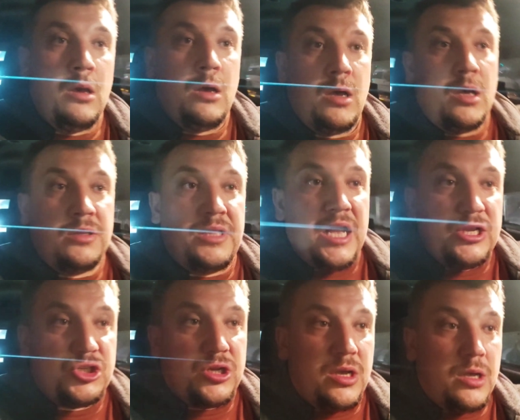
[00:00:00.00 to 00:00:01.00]
Э,
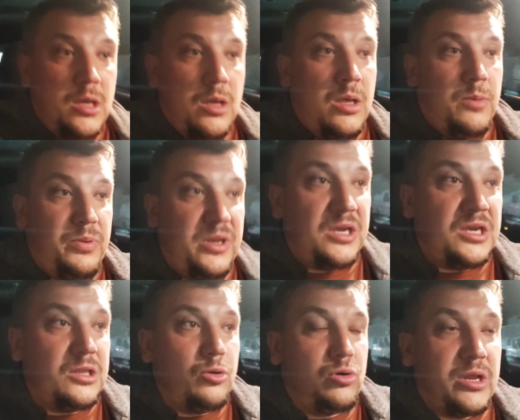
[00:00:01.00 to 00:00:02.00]
дальше, э,
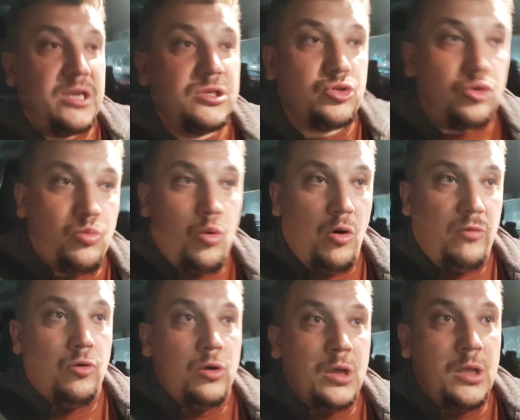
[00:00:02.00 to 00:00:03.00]
перехід на українську
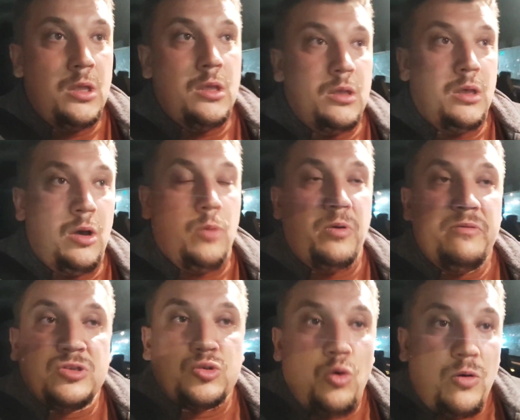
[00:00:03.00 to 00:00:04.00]
мову. Э,
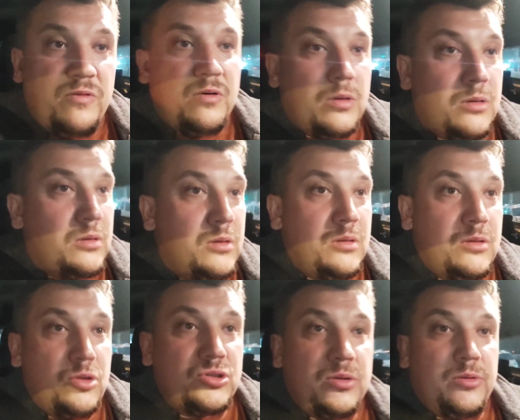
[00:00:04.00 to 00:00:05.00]
обов'язково
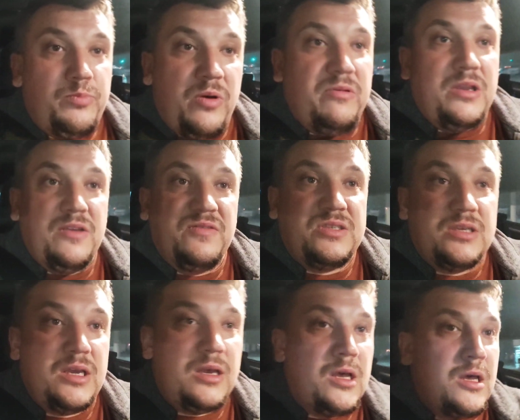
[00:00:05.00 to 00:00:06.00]
э, повинні
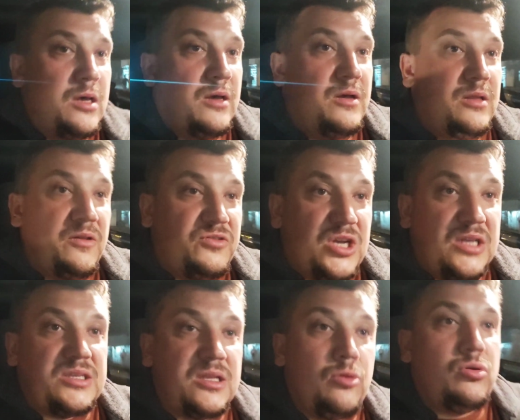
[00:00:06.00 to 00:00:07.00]
всі
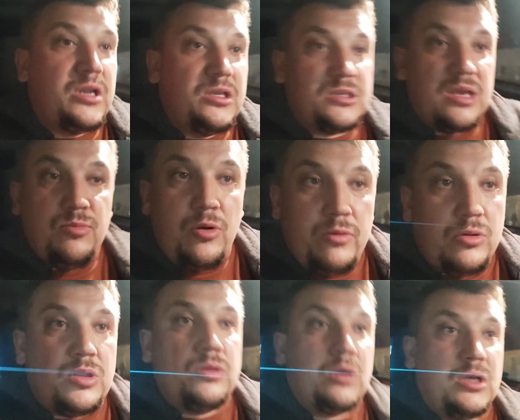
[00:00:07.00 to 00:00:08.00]
навчатися на українській мові.
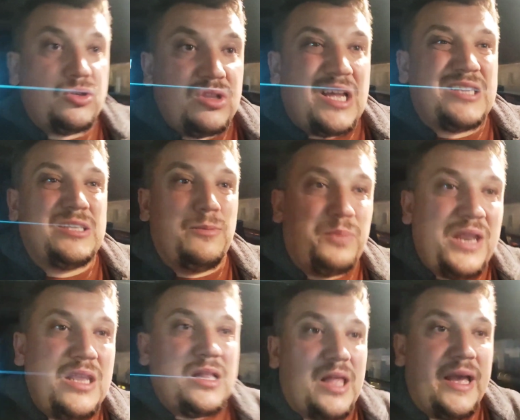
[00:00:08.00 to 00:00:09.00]
От государство
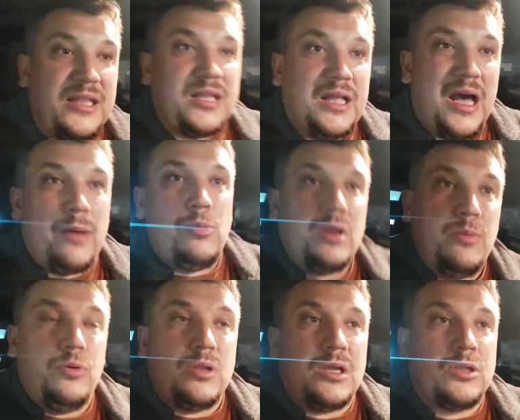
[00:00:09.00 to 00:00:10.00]
прийняло це, да? а мой
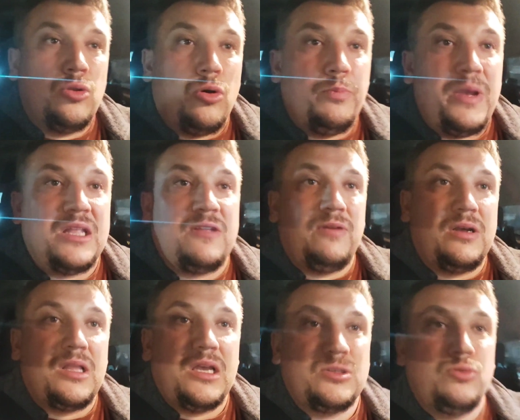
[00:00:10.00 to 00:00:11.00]
ребенок до 5
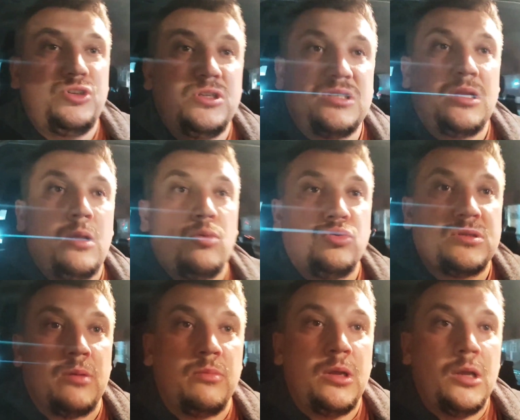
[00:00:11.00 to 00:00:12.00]
класу учился на
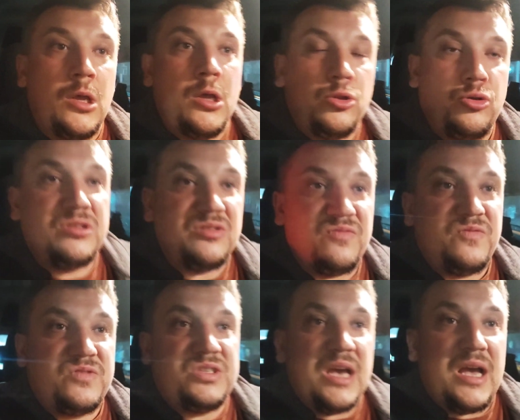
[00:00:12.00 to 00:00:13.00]
русском. То есть
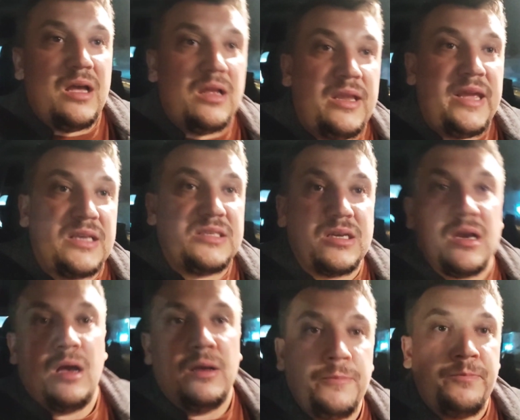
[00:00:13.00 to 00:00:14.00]
вся
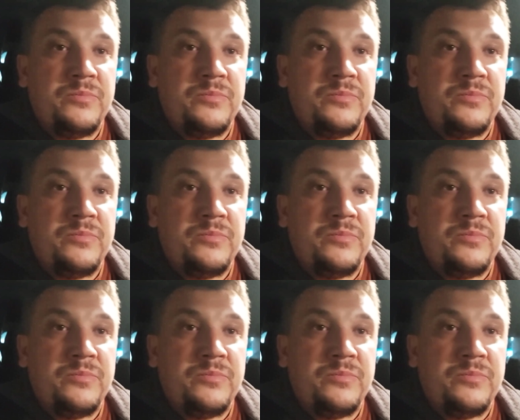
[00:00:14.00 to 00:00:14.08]
лексика,